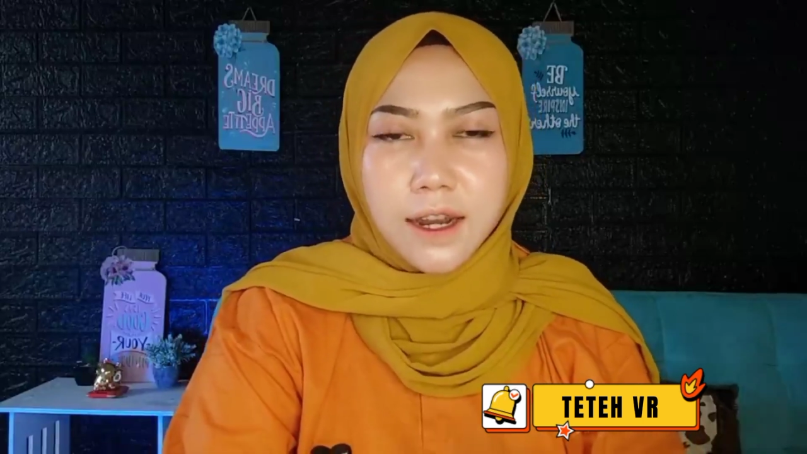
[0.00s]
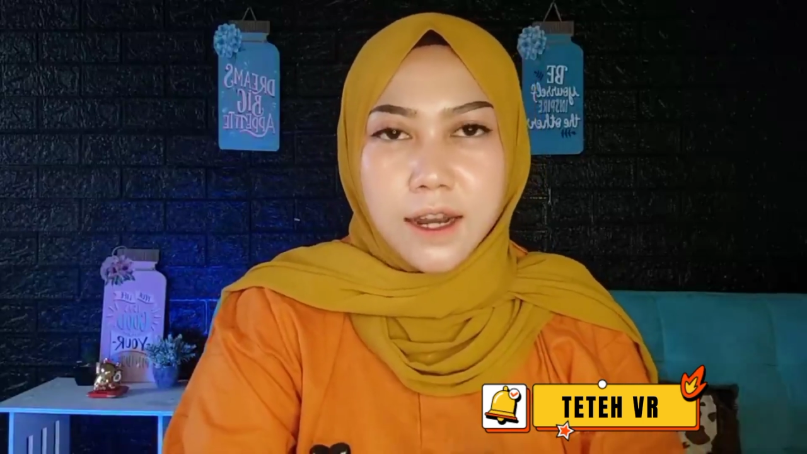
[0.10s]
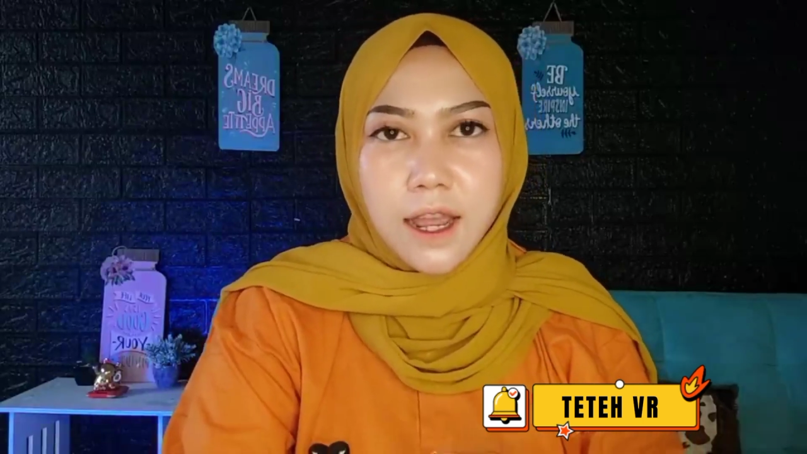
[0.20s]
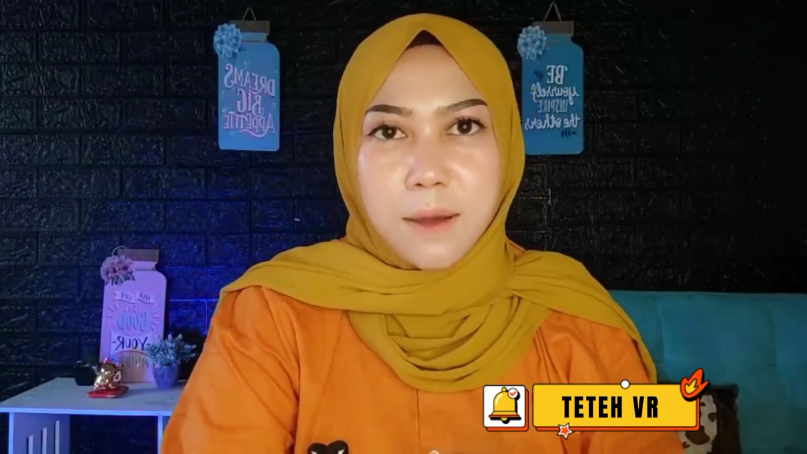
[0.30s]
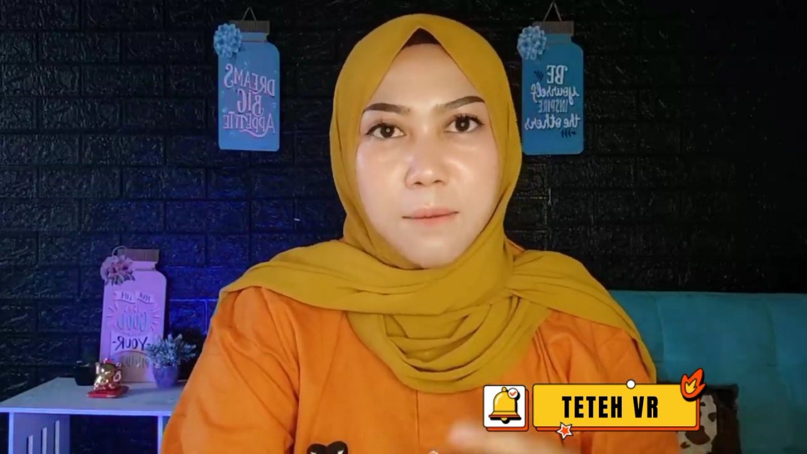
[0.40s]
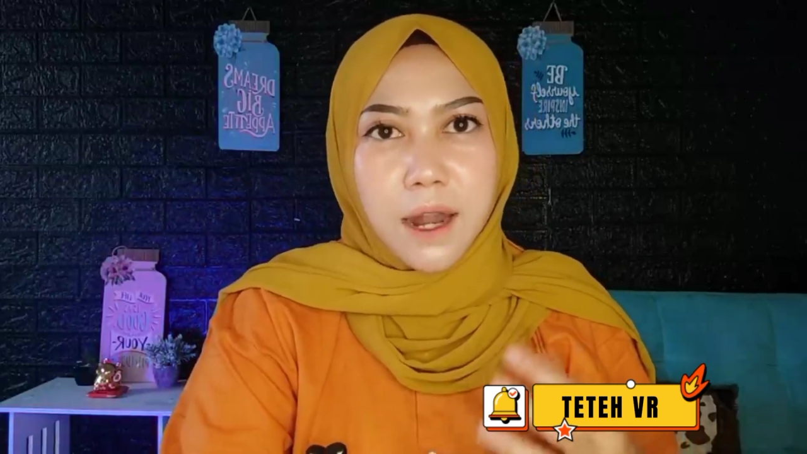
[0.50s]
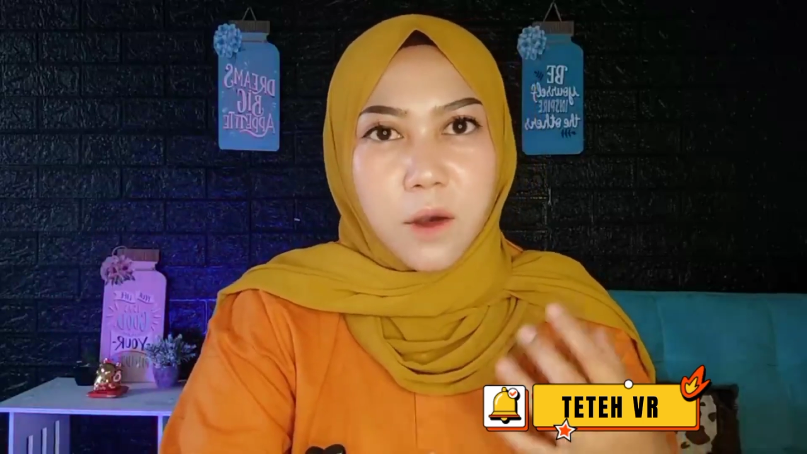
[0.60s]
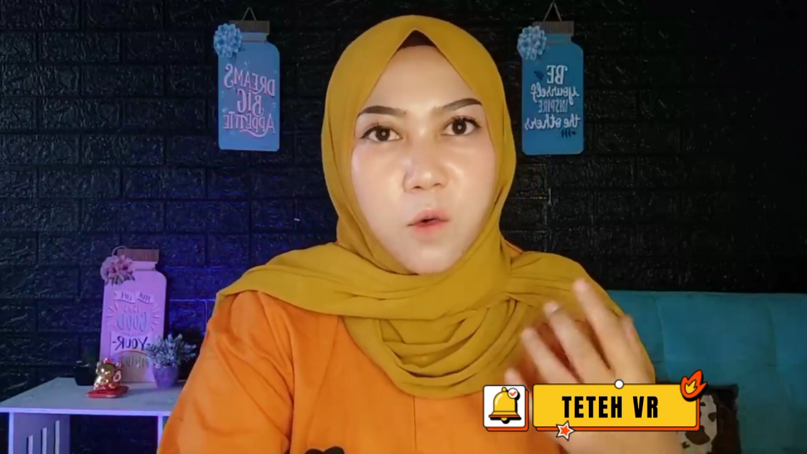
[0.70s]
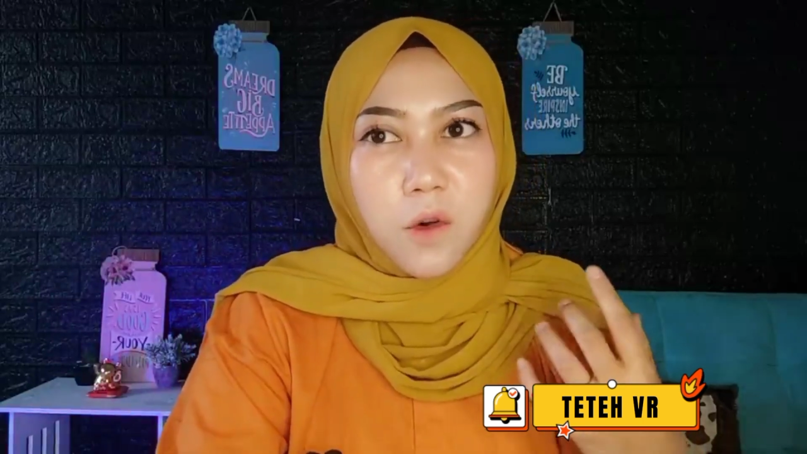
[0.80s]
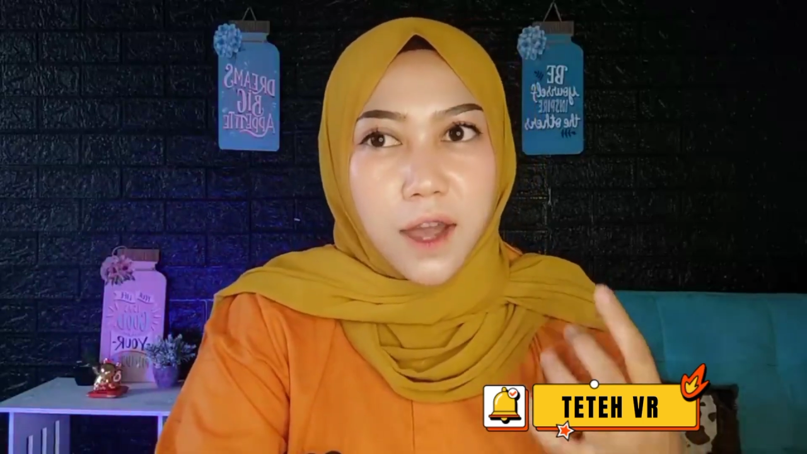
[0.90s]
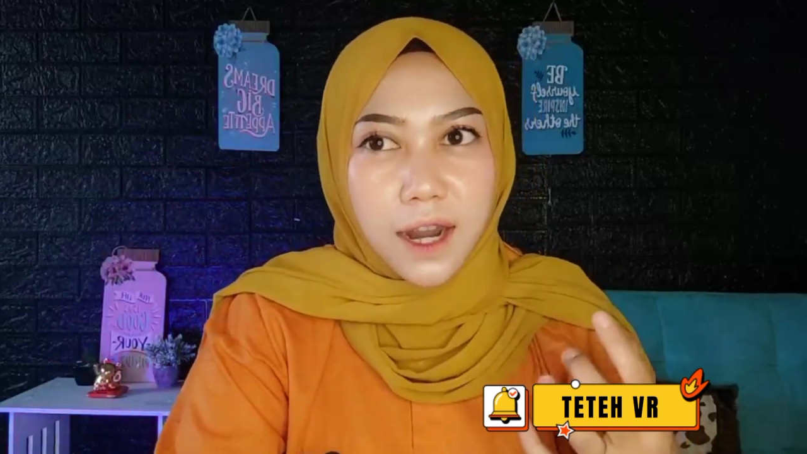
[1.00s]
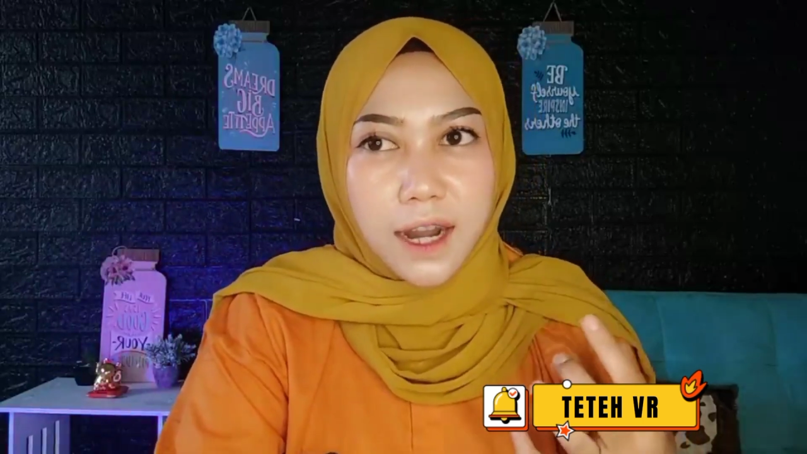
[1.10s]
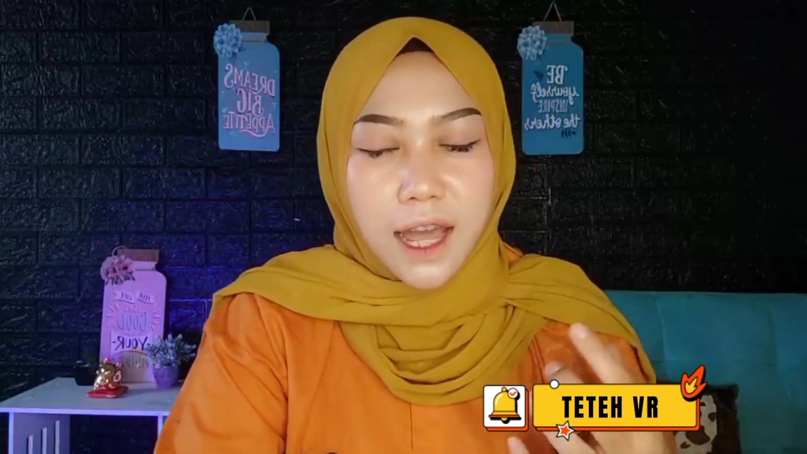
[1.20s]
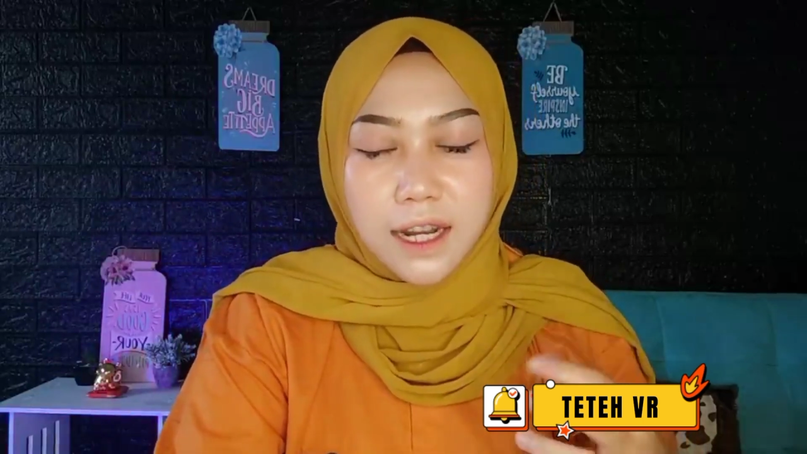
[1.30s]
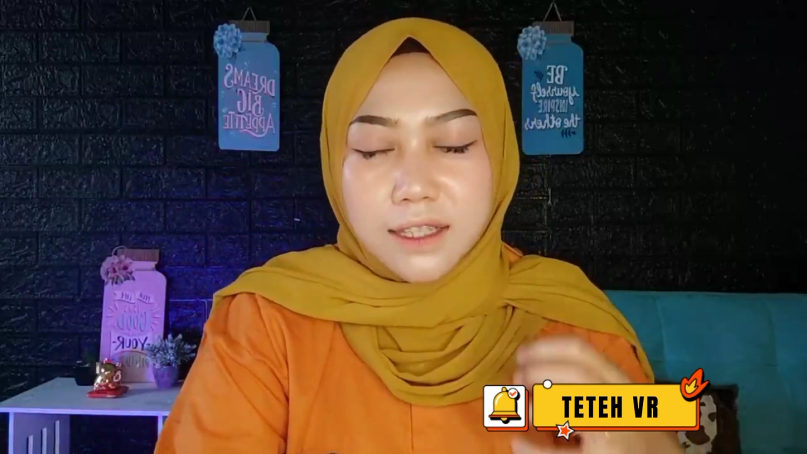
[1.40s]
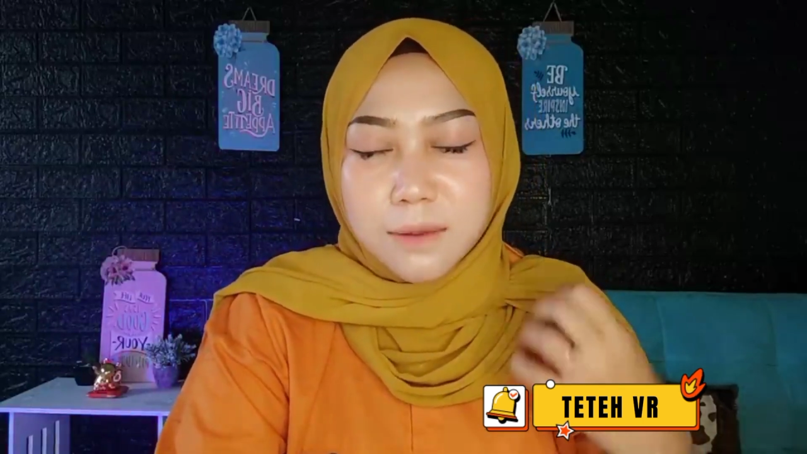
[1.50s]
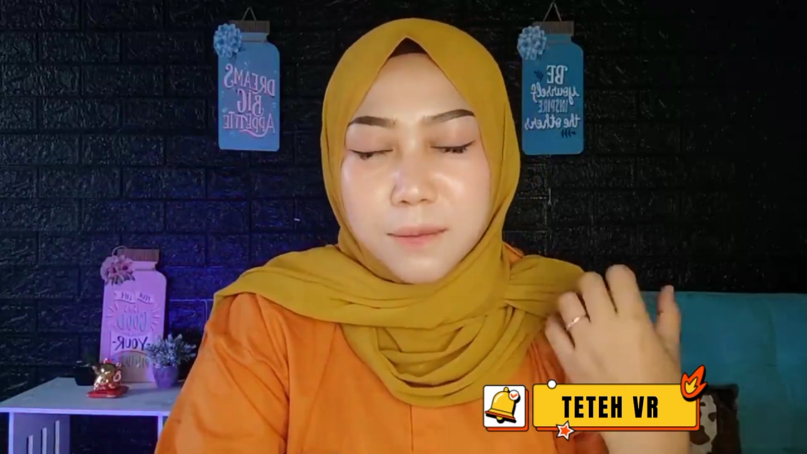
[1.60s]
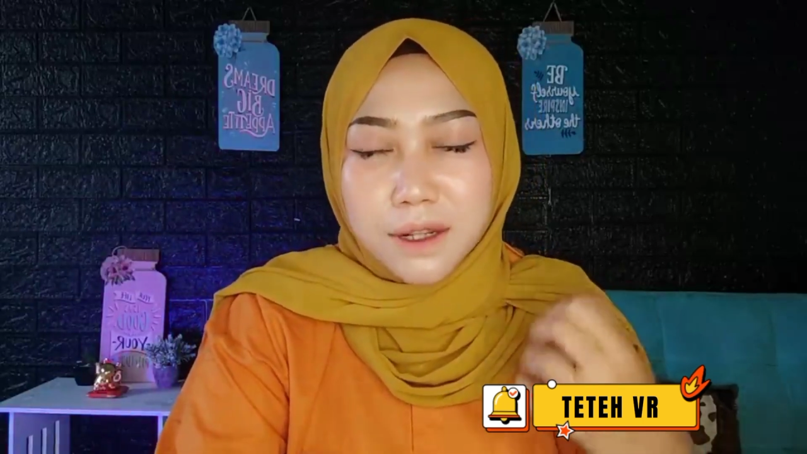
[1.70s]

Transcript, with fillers: melakukan hal seperti